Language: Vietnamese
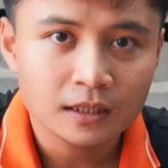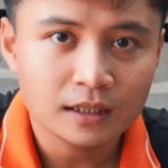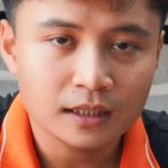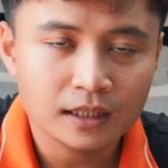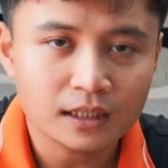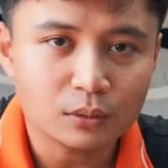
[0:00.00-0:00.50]

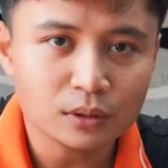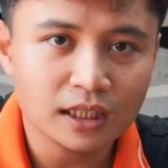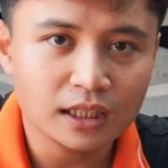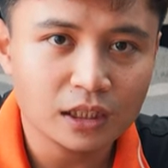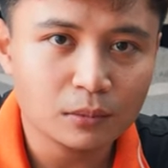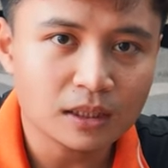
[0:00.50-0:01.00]
Thì đầu
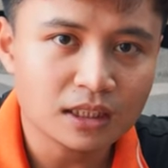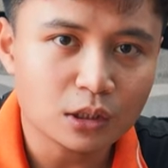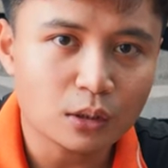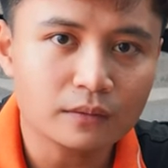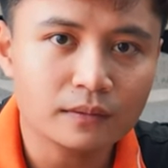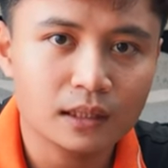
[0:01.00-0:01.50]
tiên thì chúng ta sẽ
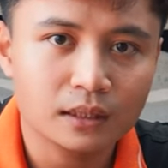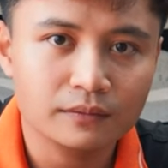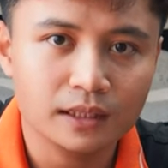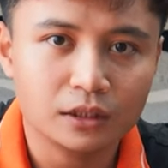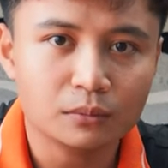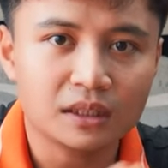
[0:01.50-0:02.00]
nói về
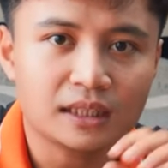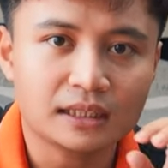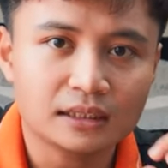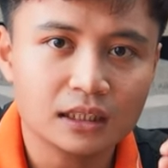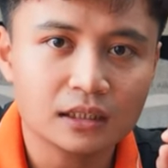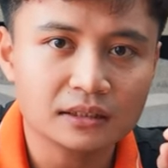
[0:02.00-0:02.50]
việc chúng ta đặt
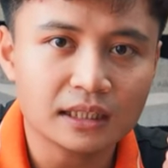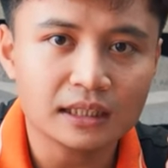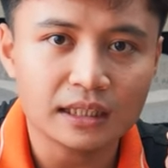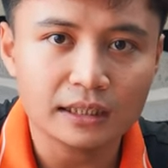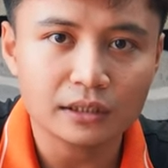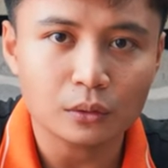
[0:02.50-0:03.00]
trên các
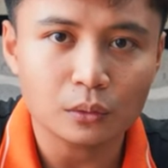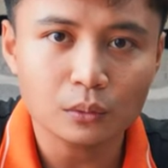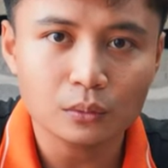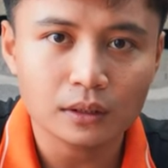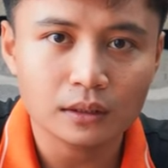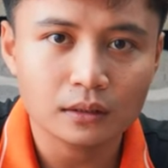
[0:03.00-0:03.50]
kệ
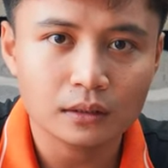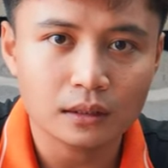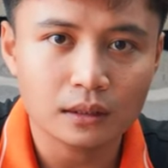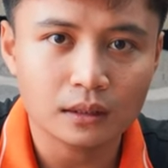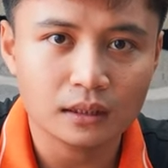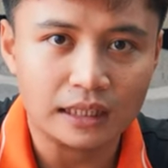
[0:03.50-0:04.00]
tủ
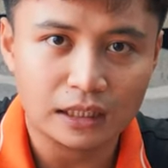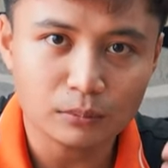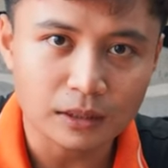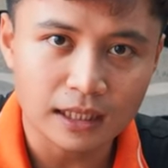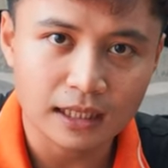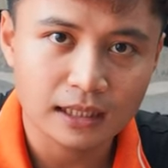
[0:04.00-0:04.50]
à, nhà chúng
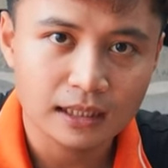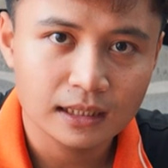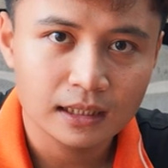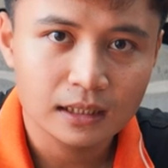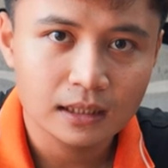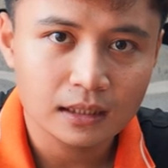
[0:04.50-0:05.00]
ta,
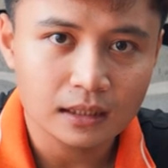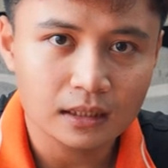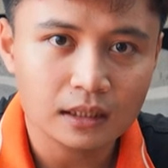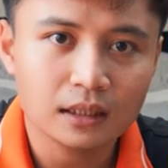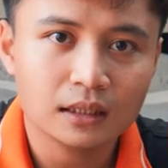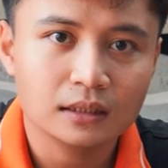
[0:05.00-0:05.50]

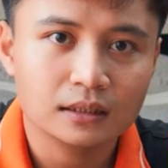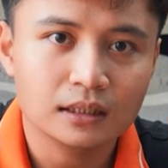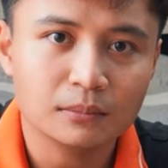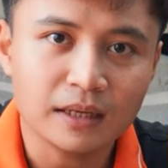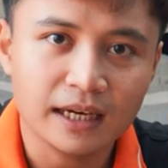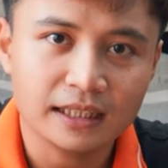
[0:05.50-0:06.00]
à,
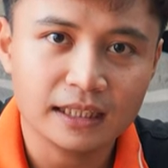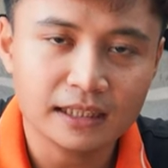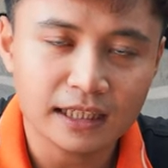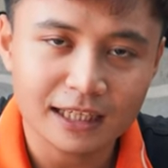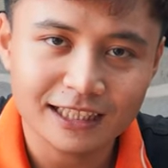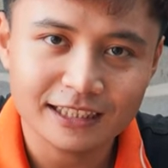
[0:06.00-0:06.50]
trên bàn, trên
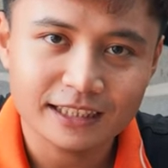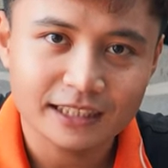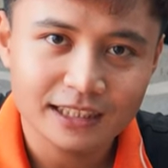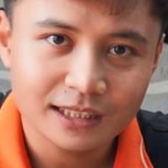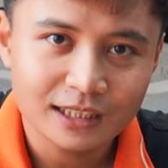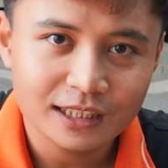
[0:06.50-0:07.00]
kệ.
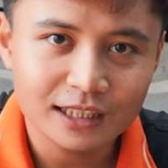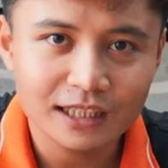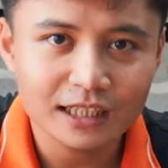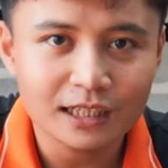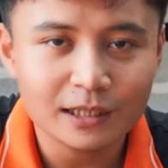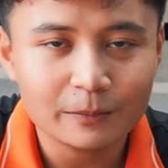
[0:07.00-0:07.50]

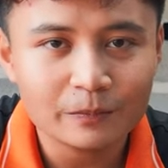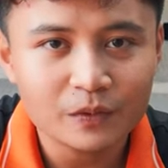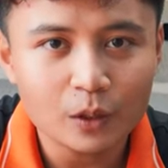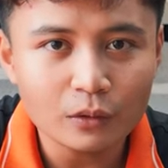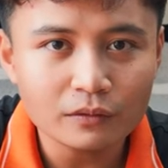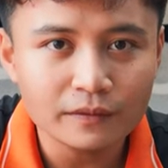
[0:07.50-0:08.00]
Thì à,
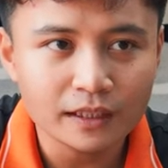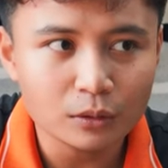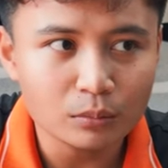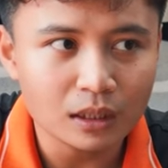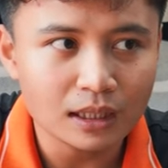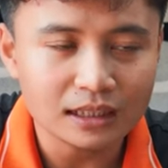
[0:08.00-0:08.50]
đối với việc
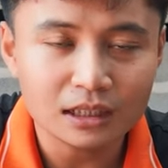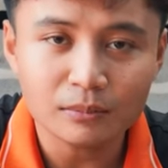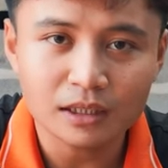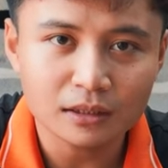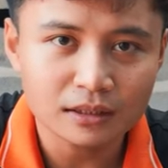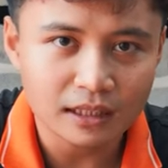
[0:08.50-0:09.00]
chúng ta đặt trên
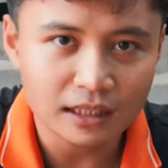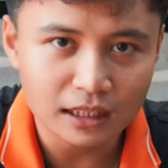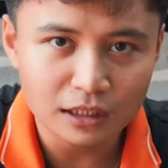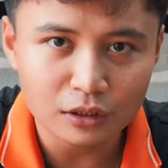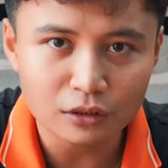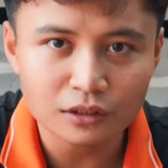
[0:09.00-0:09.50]
bàn, trên
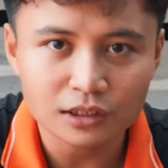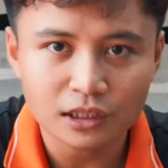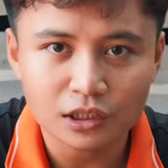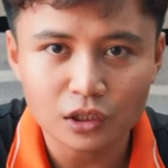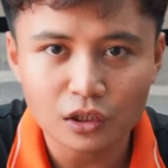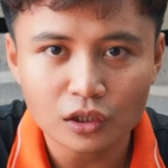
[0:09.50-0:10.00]
kệ, nó sẽ
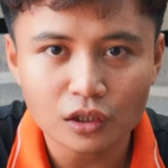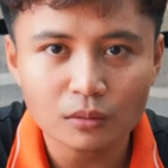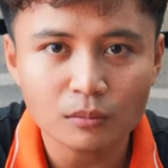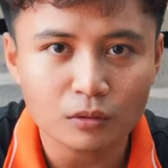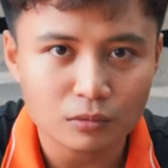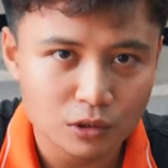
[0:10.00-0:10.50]
có
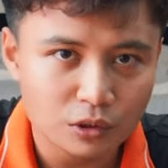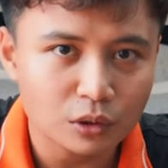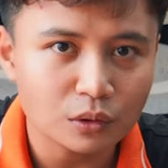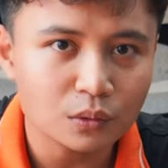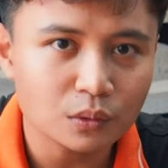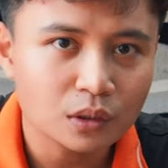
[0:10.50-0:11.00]
một
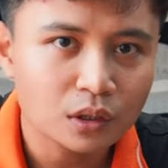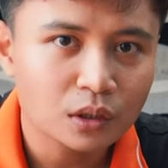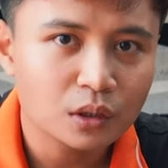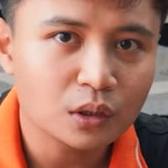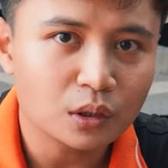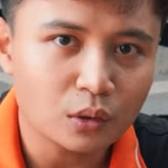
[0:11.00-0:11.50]
số
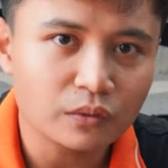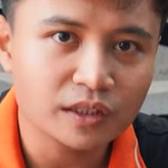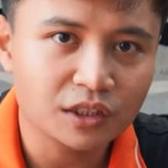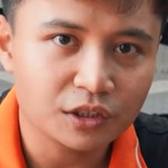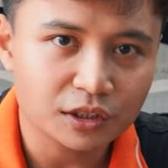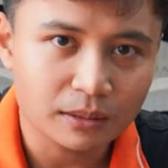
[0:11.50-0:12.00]
ưu và
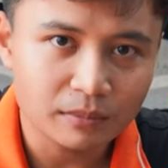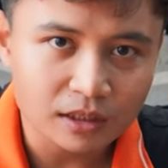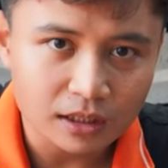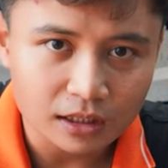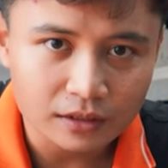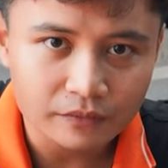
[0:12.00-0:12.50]
nhược điểm nhất
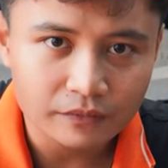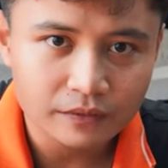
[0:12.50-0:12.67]
định.